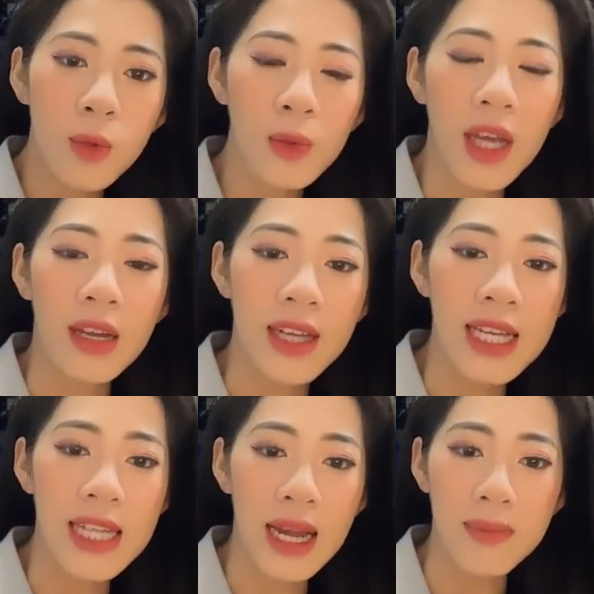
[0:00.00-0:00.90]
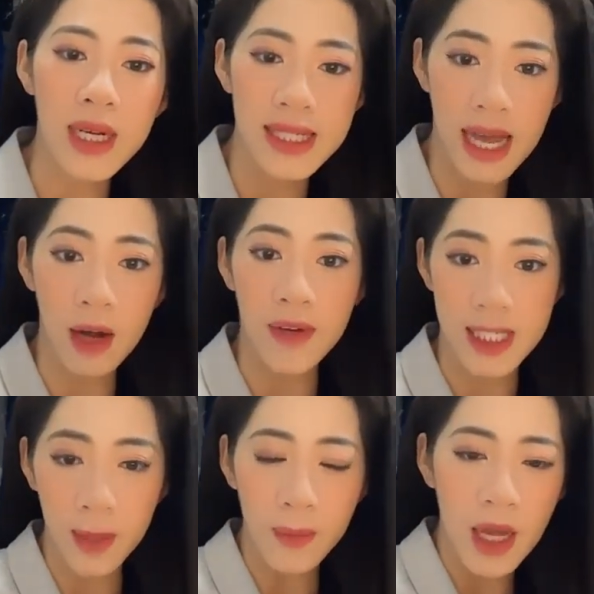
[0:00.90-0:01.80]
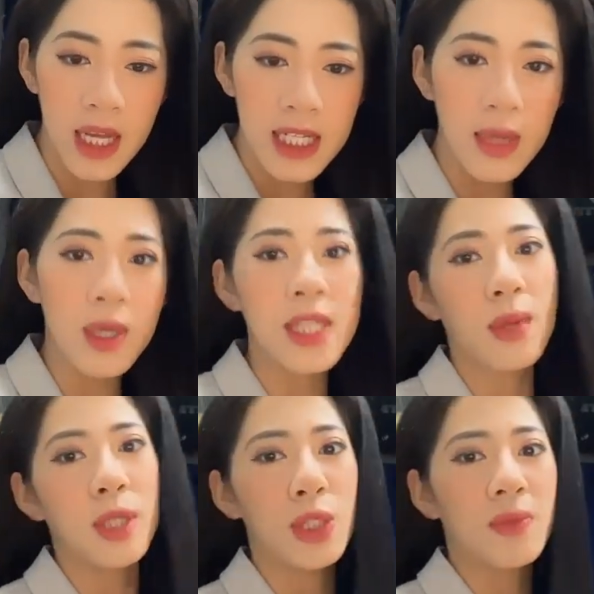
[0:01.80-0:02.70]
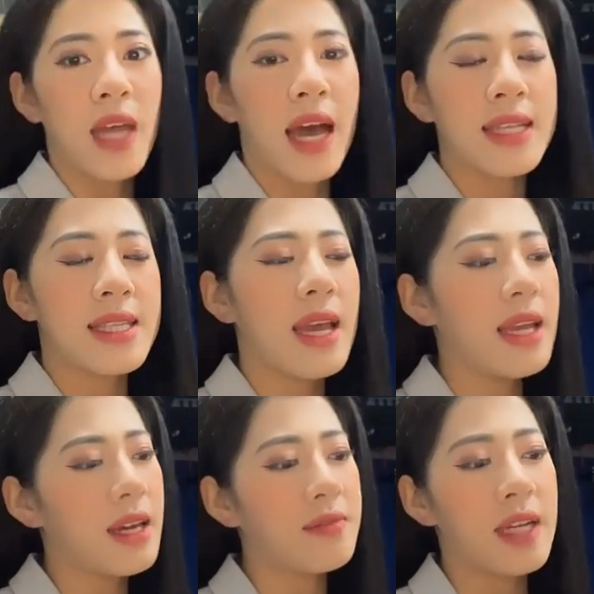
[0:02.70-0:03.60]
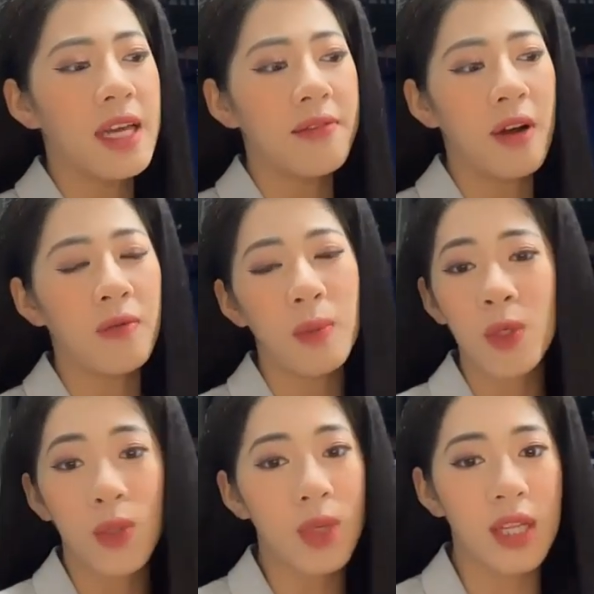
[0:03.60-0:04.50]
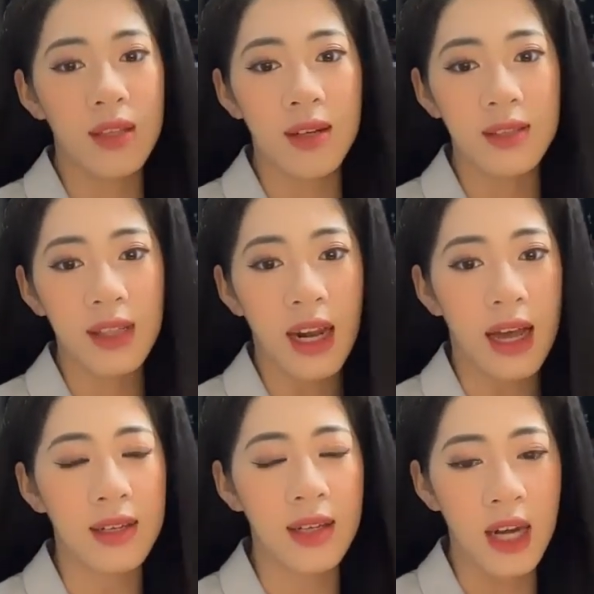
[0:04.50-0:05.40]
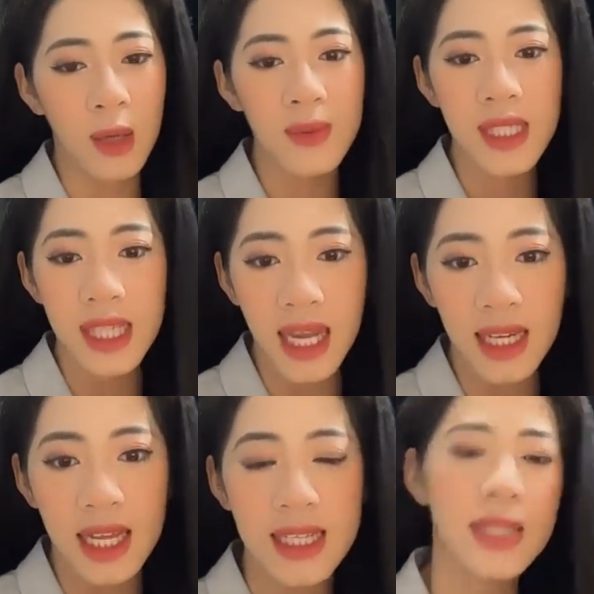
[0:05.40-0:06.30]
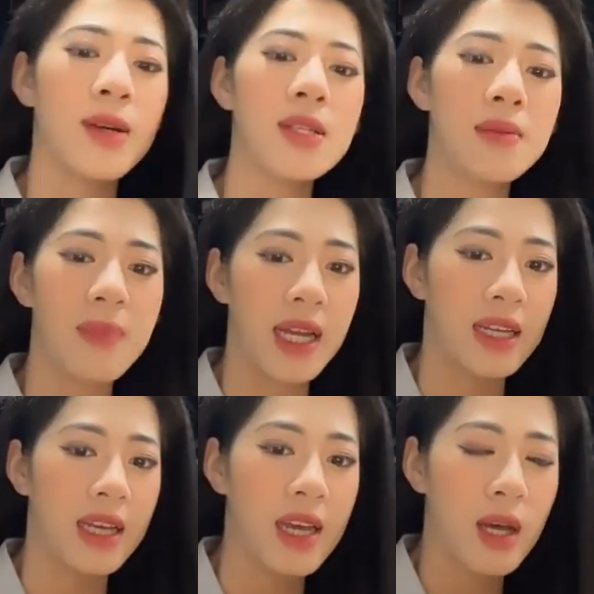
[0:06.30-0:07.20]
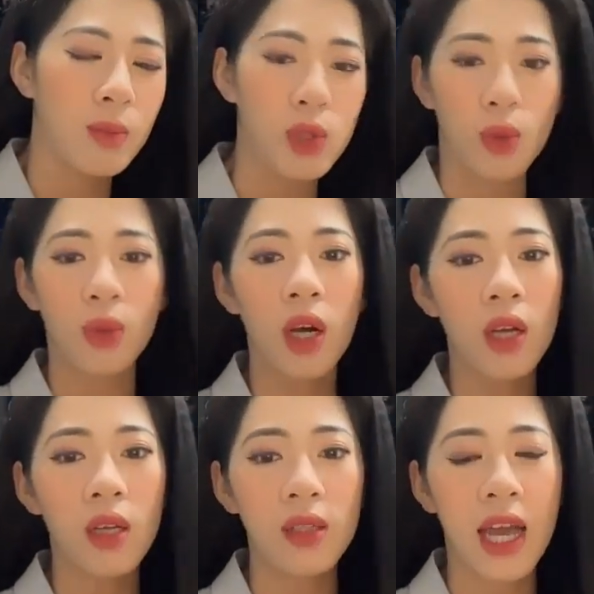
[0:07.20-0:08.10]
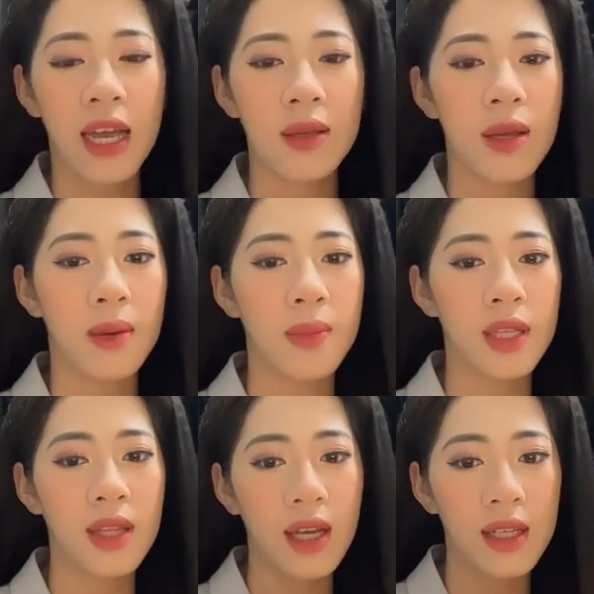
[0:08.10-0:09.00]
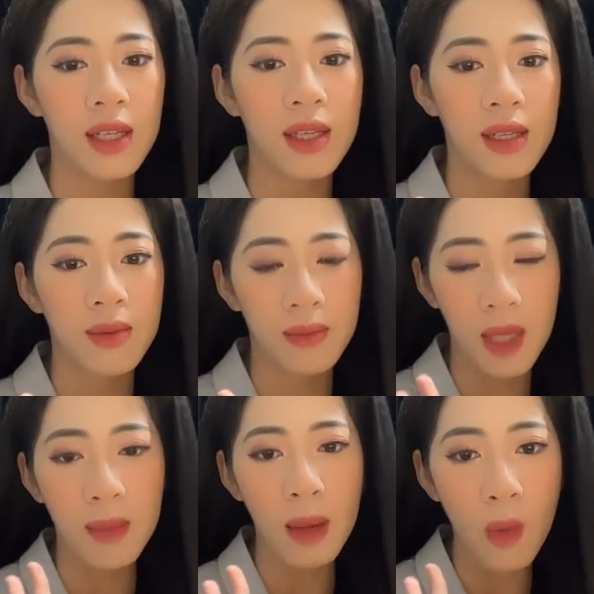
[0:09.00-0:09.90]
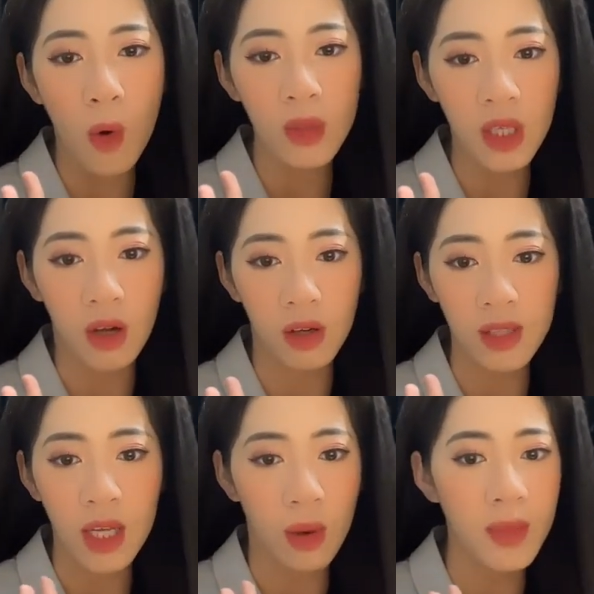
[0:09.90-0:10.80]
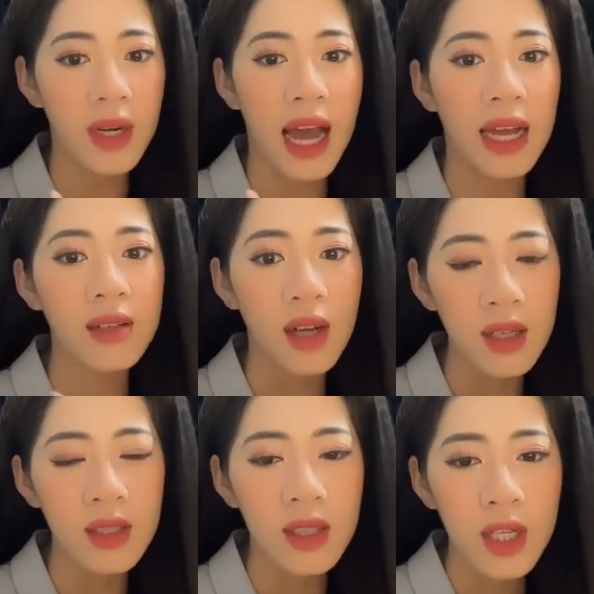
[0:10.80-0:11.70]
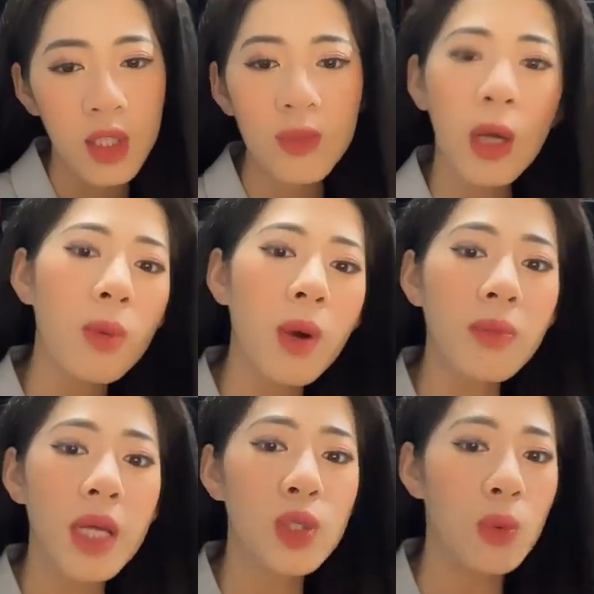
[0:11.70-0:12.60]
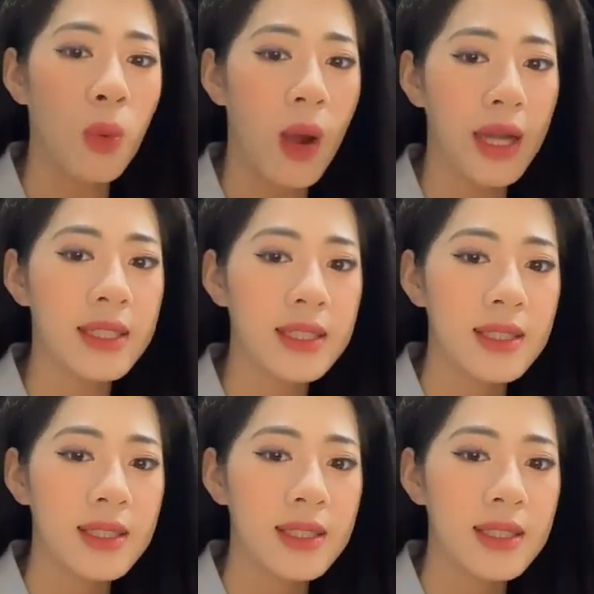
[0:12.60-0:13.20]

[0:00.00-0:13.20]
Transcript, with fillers: Cụ thể ở đây sẽ là mưa rào và rông. Trong cơn rông thì chúng ta sẽ cần phải đề phòng với một số hiện tượng như là lốc, xét này, gió giật mạnh này. Một số nơi tại ờ, miền Tây, Tây Bắc Bộ thì còn có thể có mưa đá nữa. Chúng ta cũng không nên chủ quan.